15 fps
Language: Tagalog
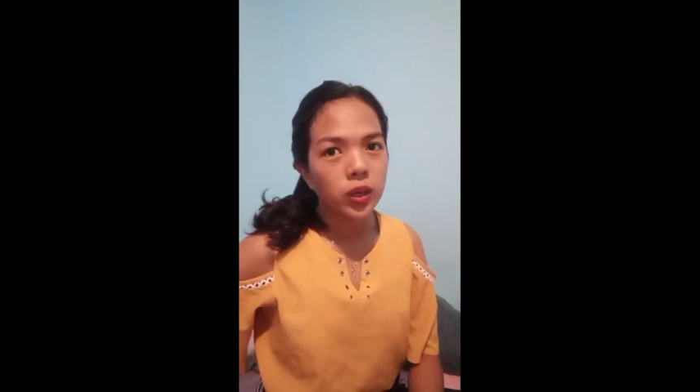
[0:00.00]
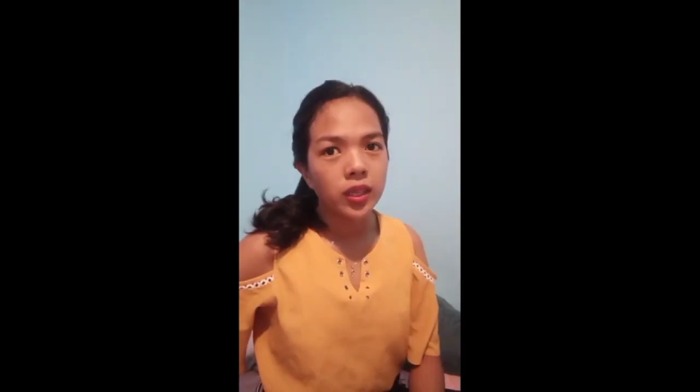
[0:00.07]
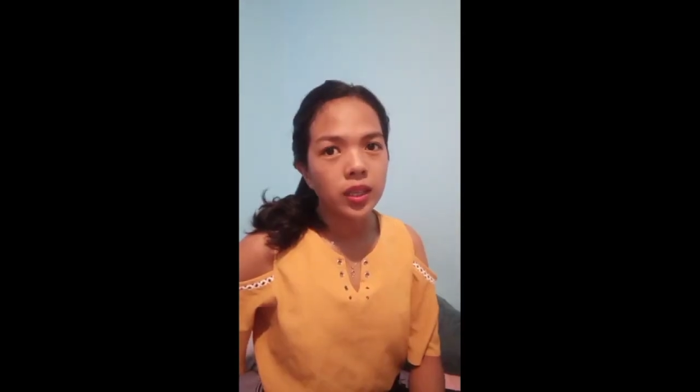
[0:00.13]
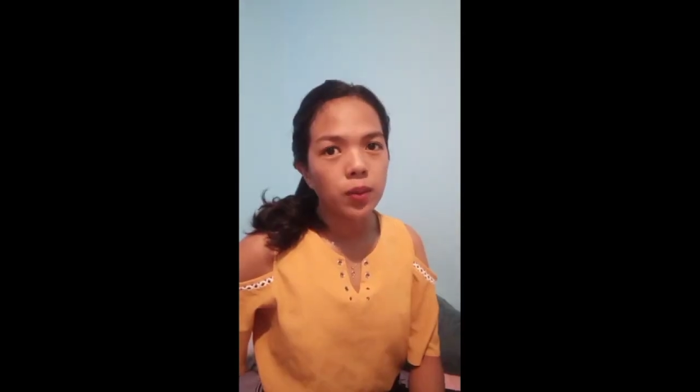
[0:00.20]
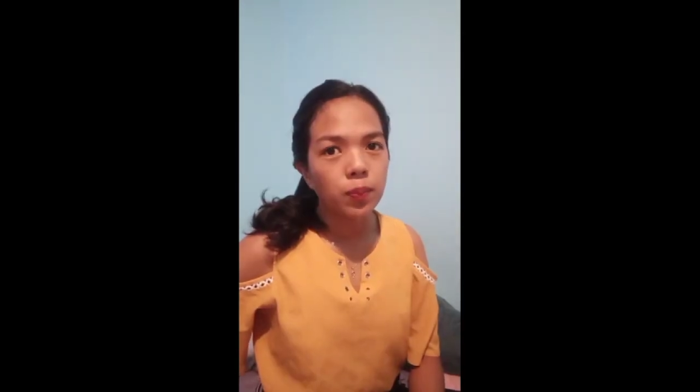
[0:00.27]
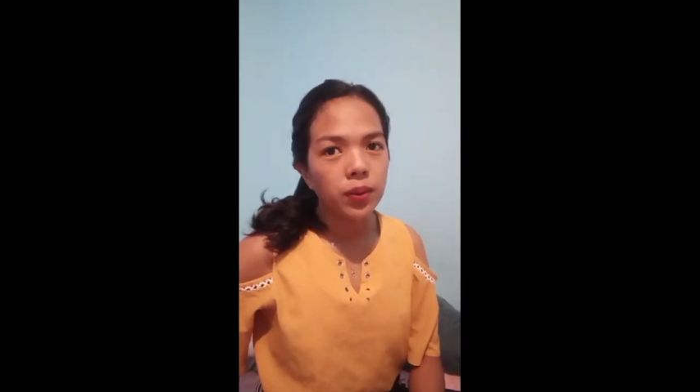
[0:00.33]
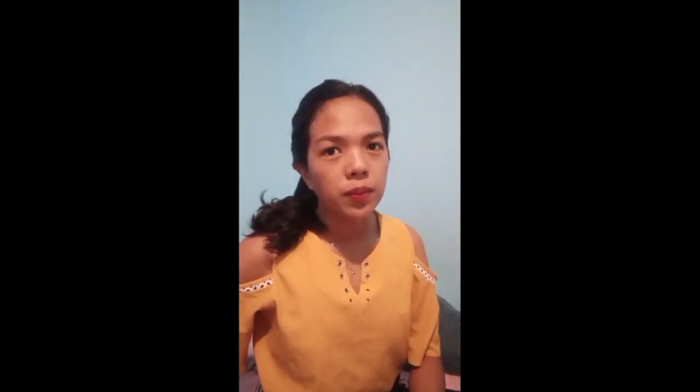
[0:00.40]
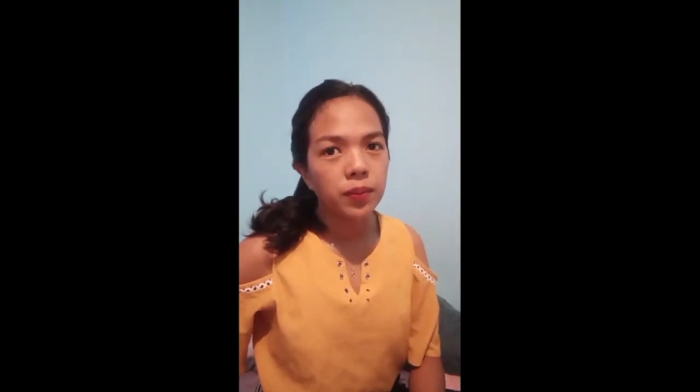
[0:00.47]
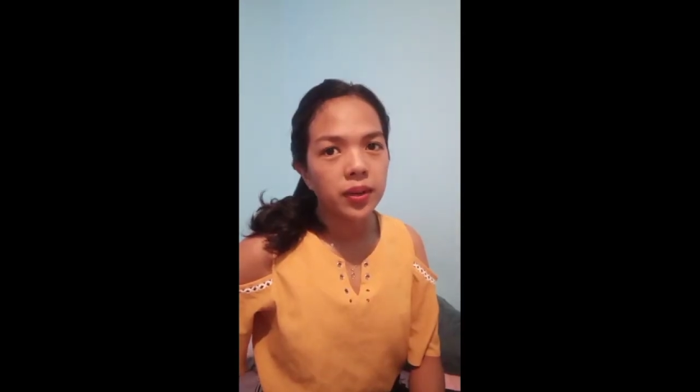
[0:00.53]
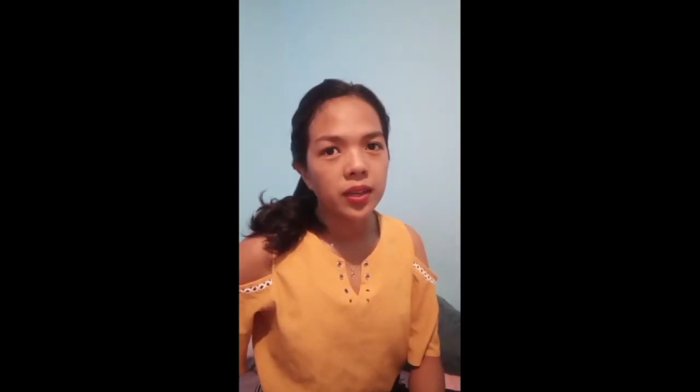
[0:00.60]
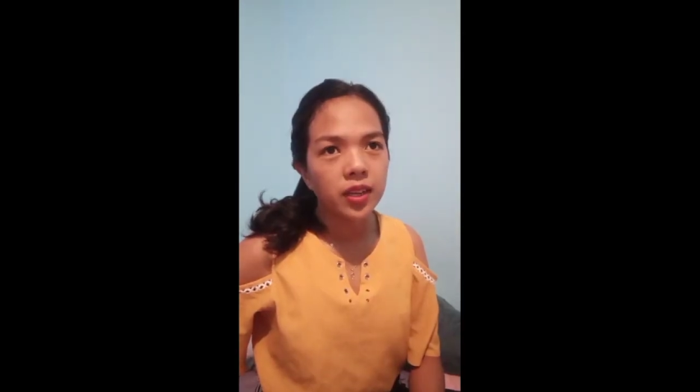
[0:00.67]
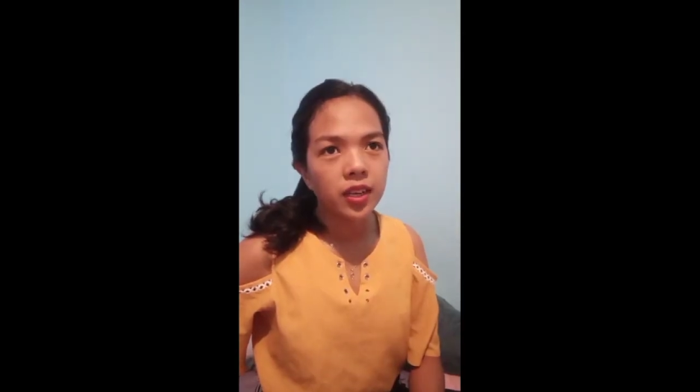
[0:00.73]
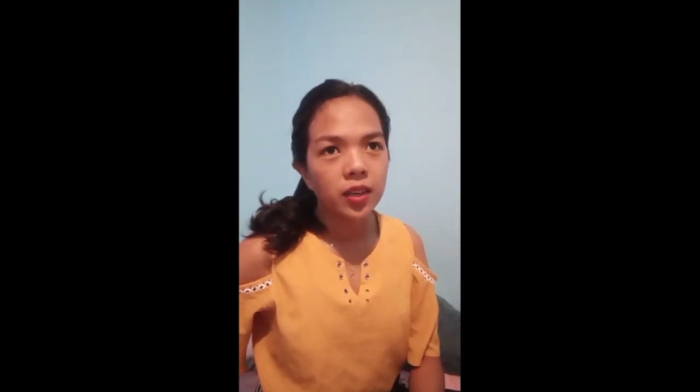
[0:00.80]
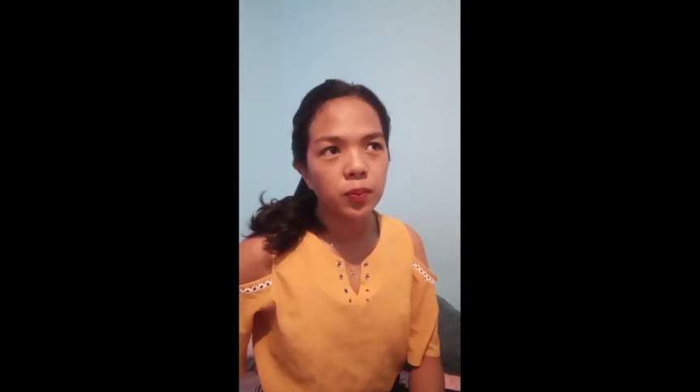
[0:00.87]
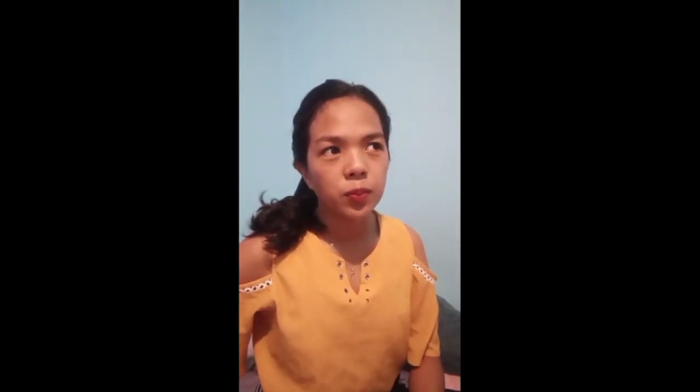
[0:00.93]
ada pa'y
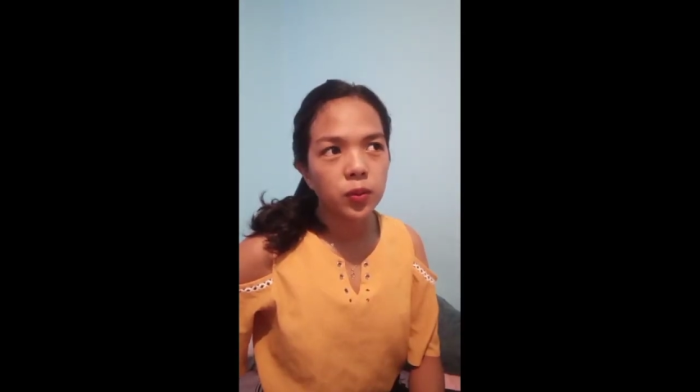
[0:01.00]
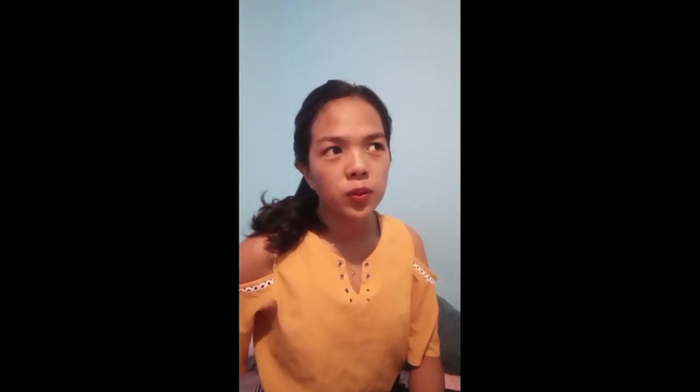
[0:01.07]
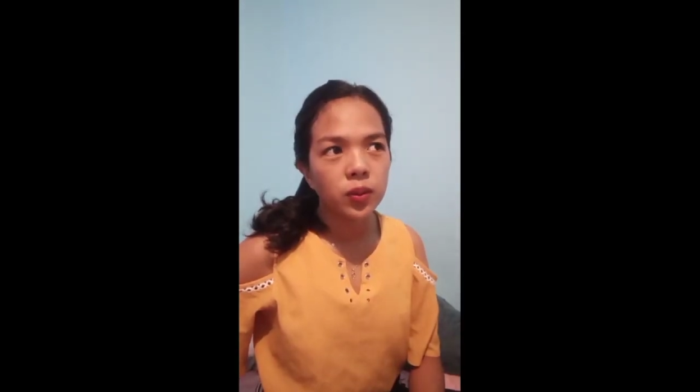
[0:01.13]
malagip ko